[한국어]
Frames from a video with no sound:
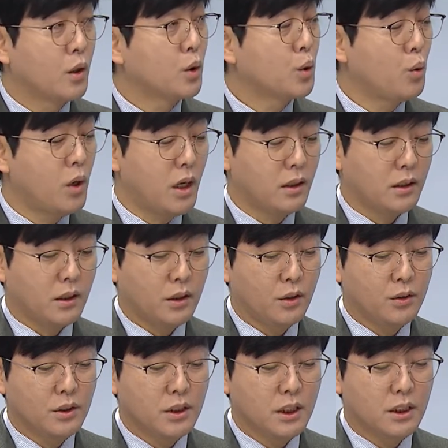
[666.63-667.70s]
또한
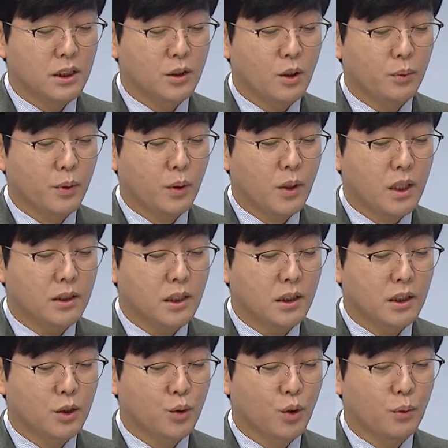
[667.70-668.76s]
현재 직업계획
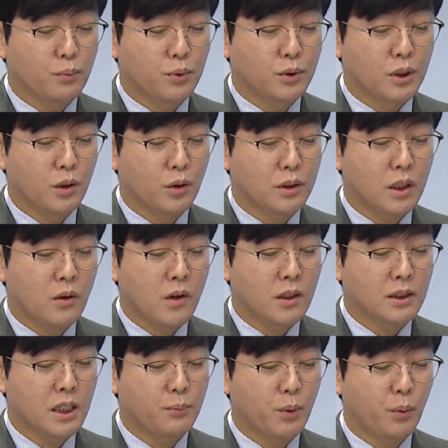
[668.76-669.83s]
학생들이 졸업 후 진로 상황을
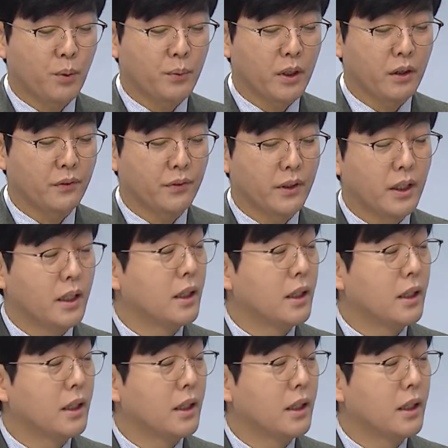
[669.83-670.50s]
살펴보면